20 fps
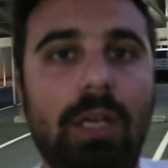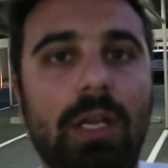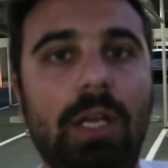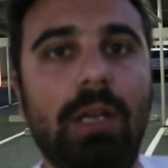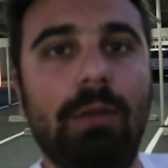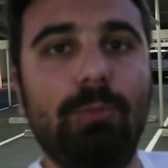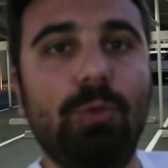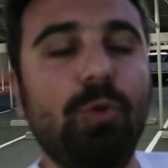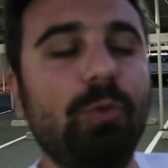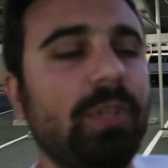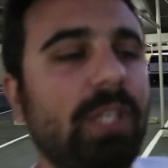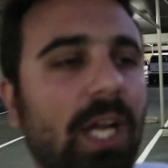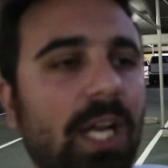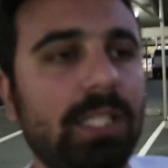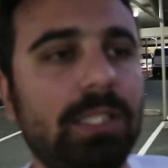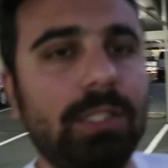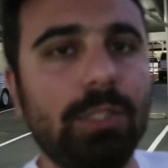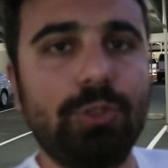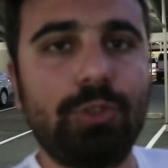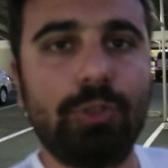E, movie
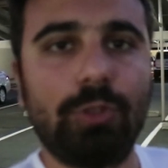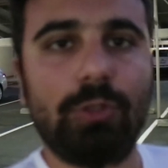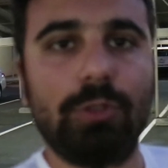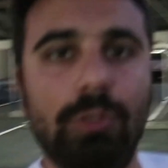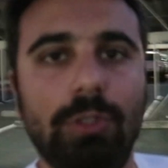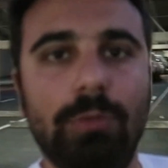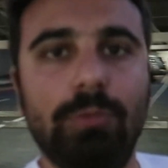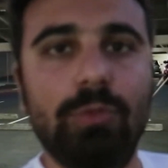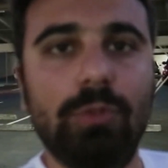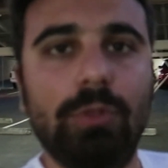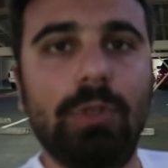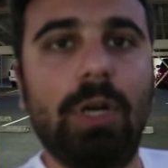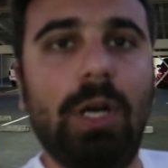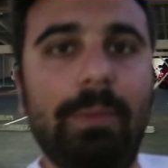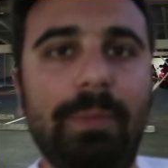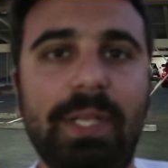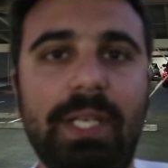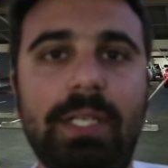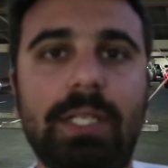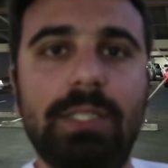night'ta şu oluyor. Bu
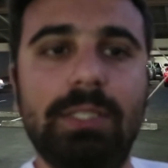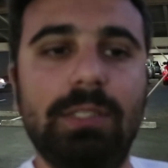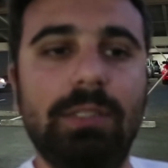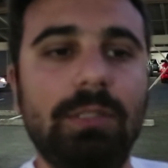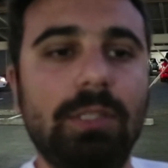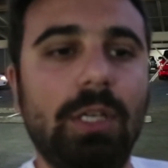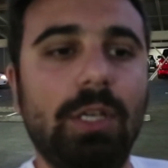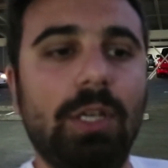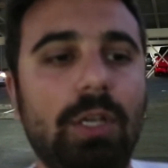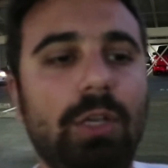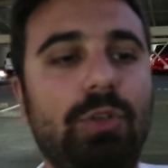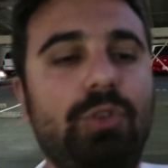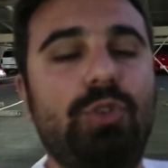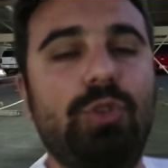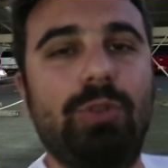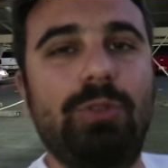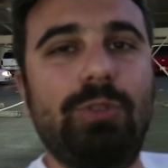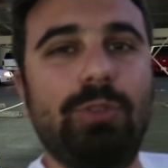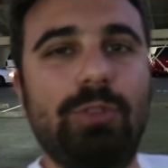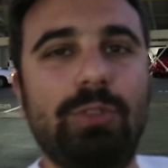Amerika'nın
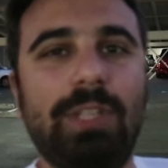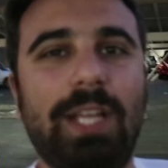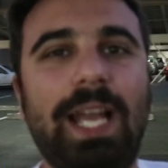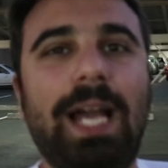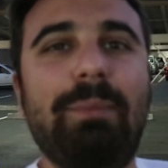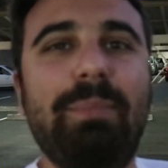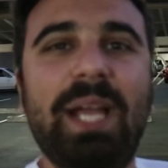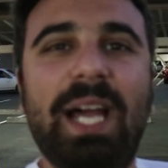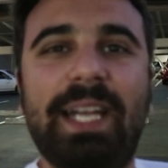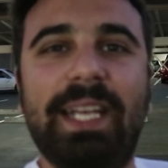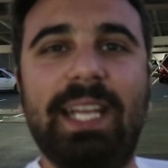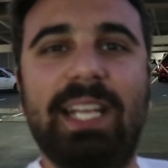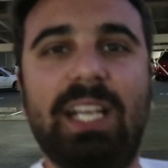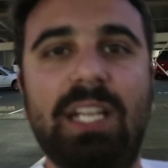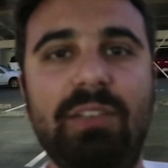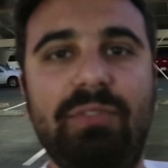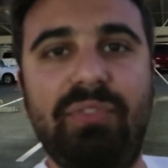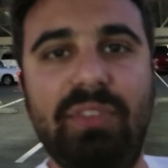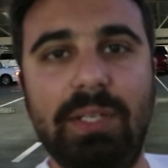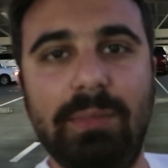kültüründe yani bir araya
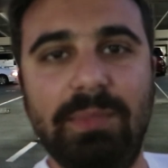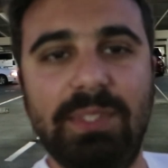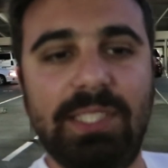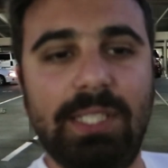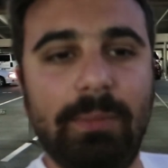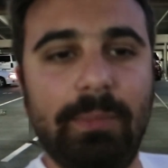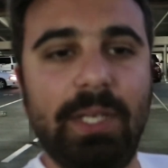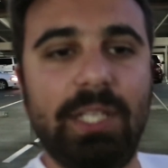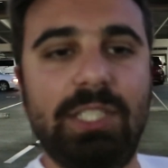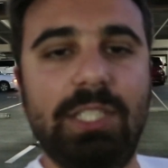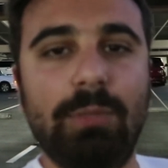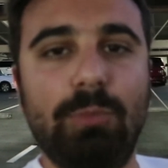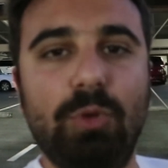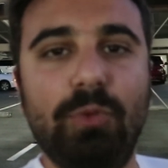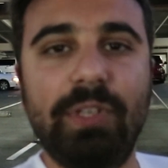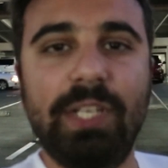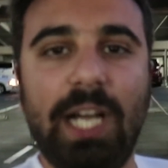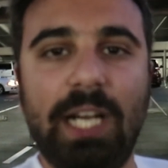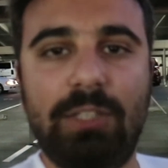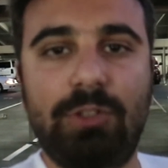gelip film izlemeye işte
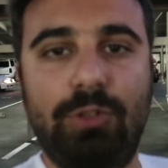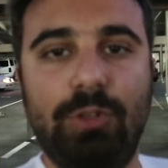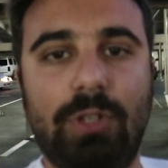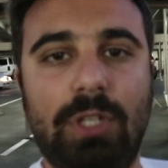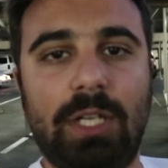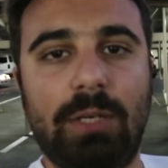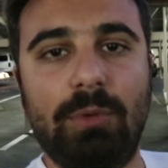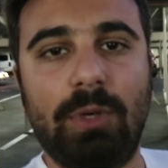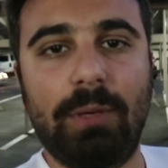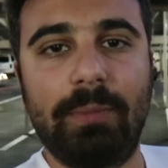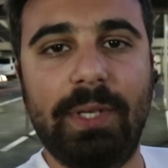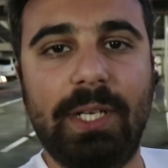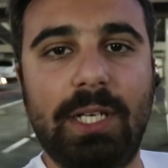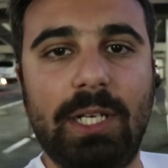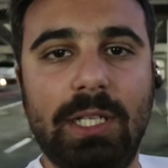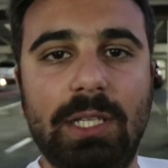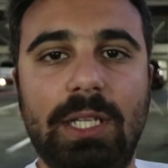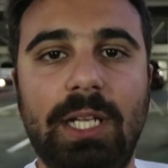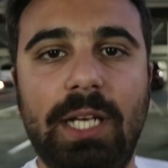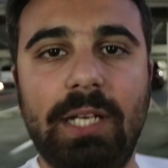movie night diyorlar bu
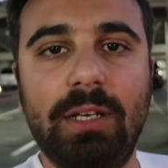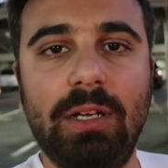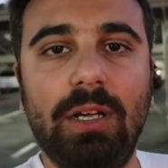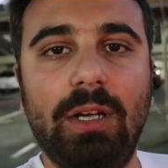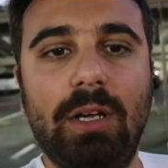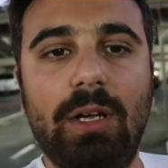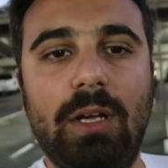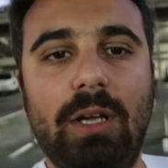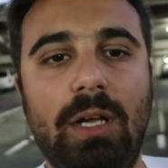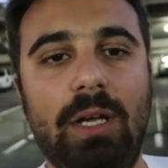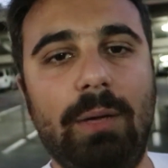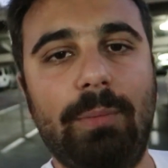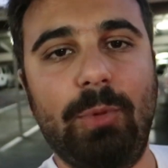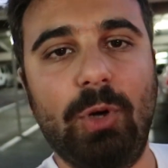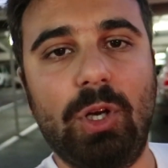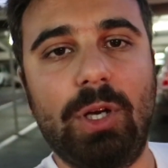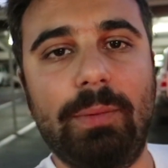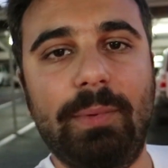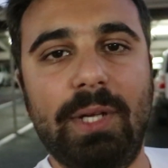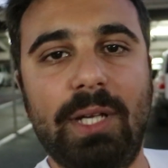Amerikalılar. E,
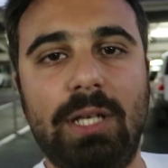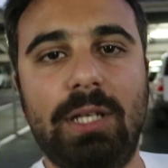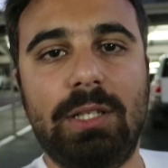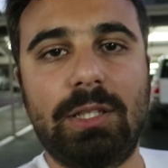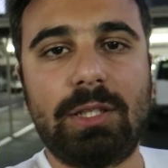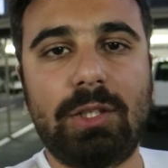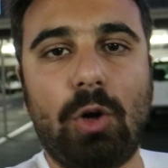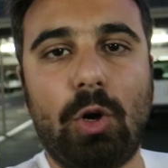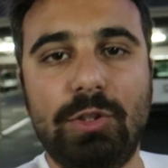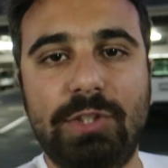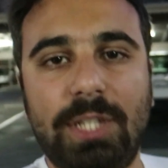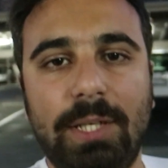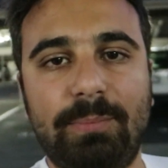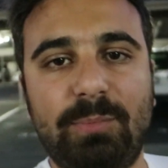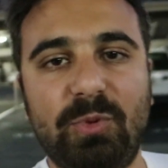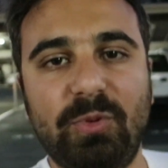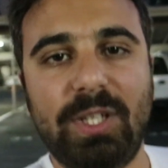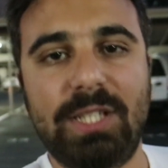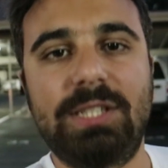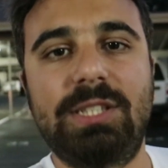böyle bir
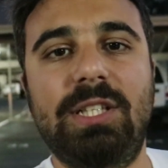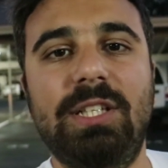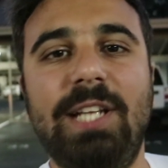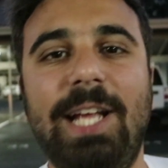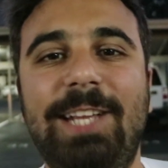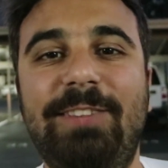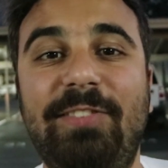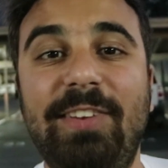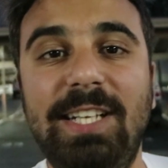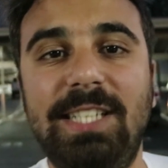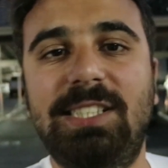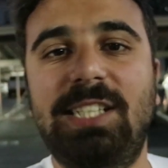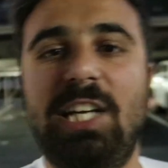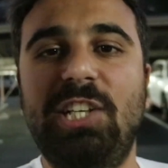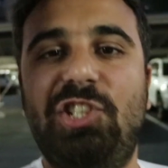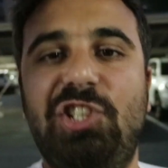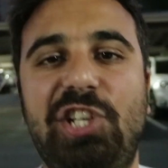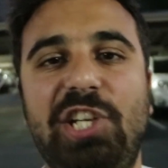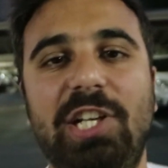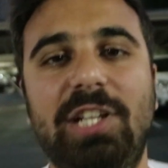konsept var. işte. Netflix
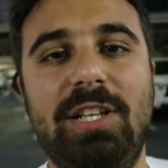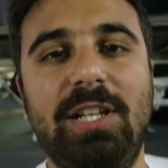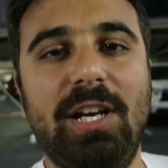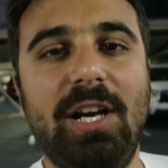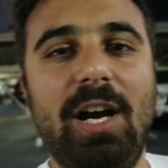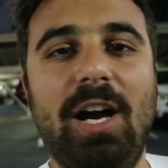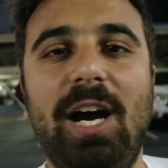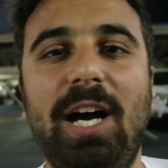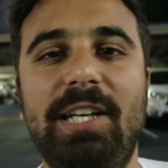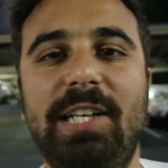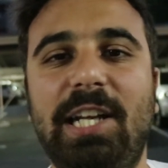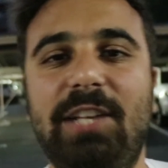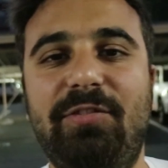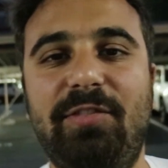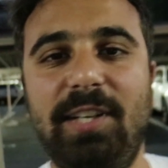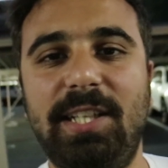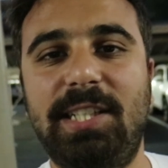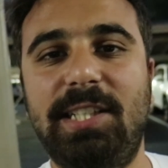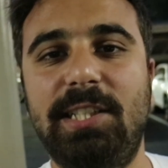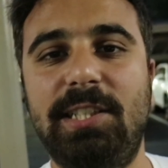and chill. Ha
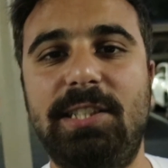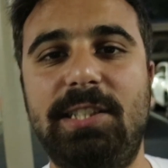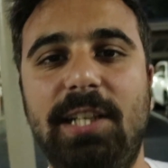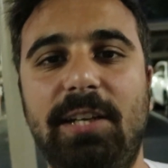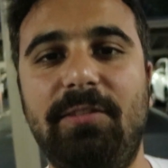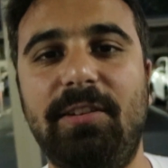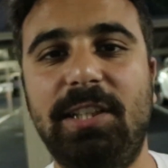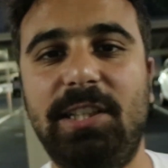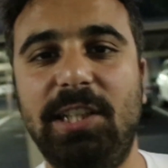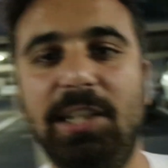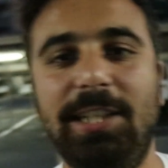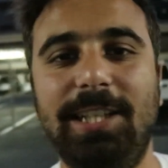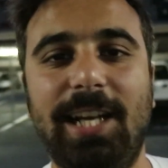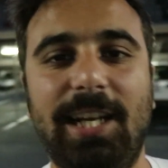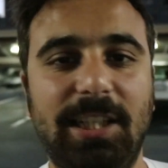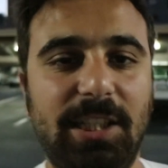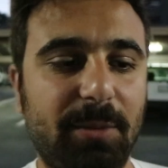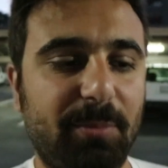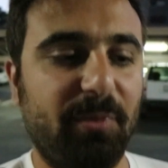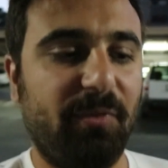Netflix izle ve
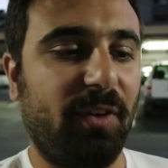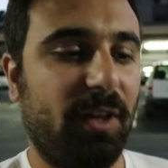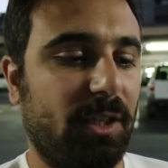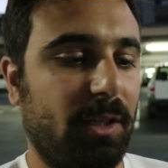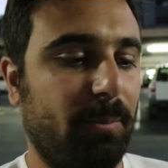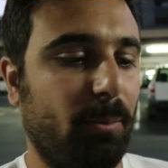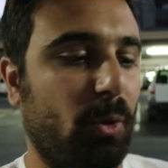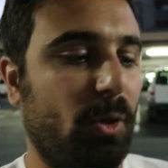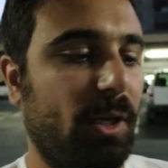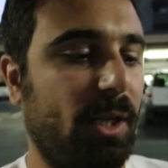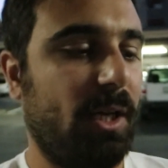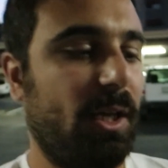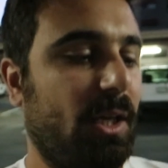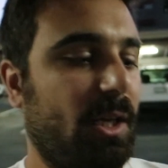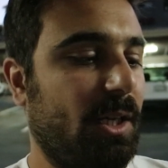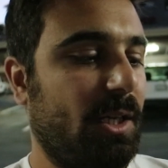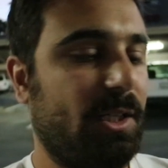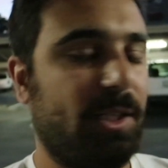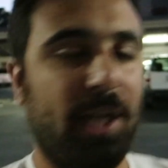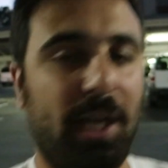dinlen gibi falan böyle
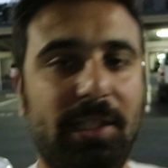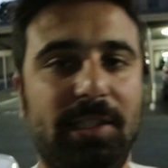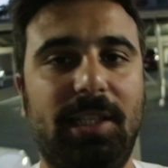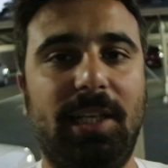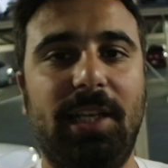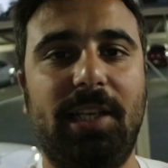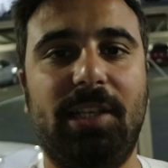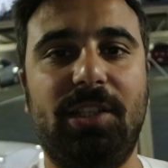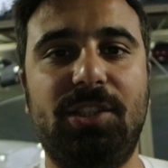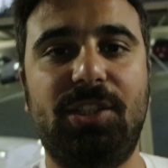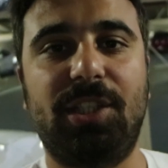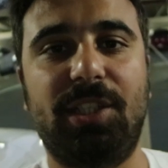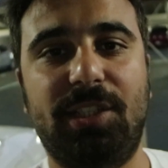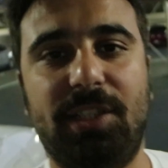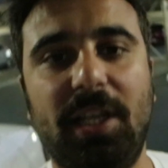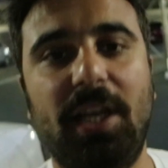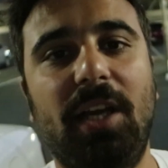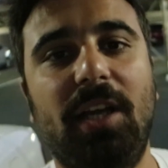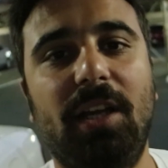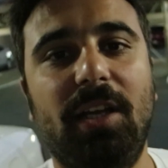kendilerince
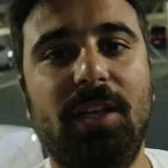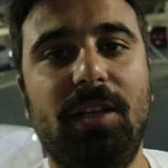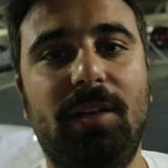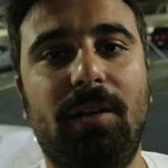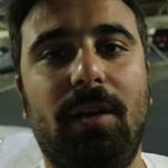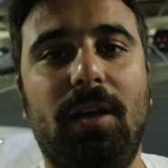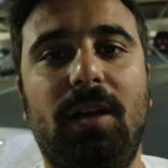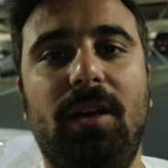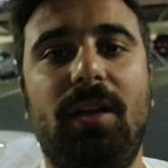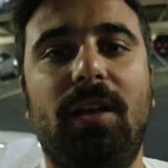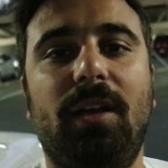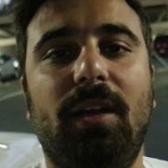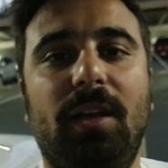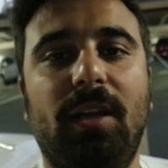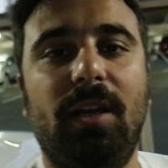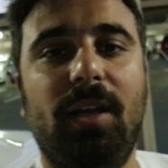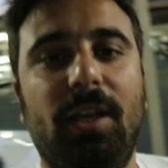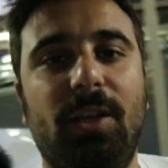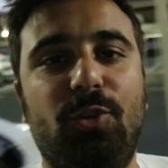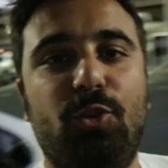işte
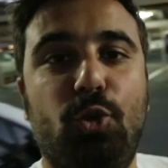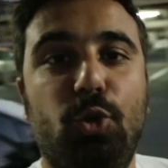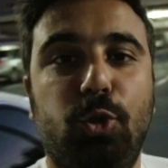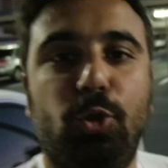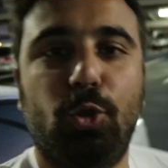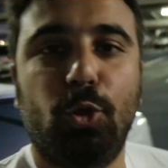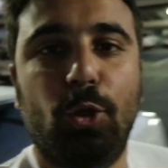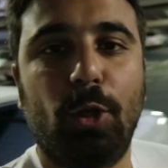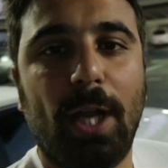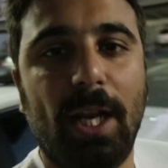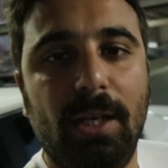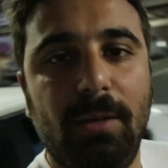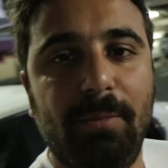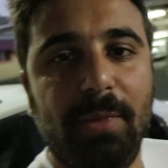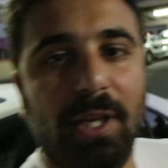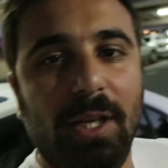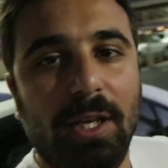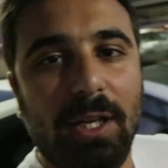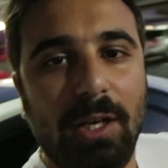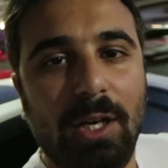e, kültürel
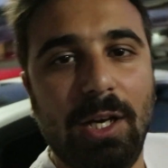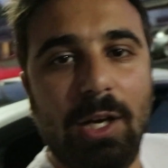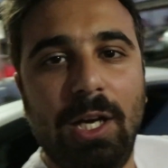bir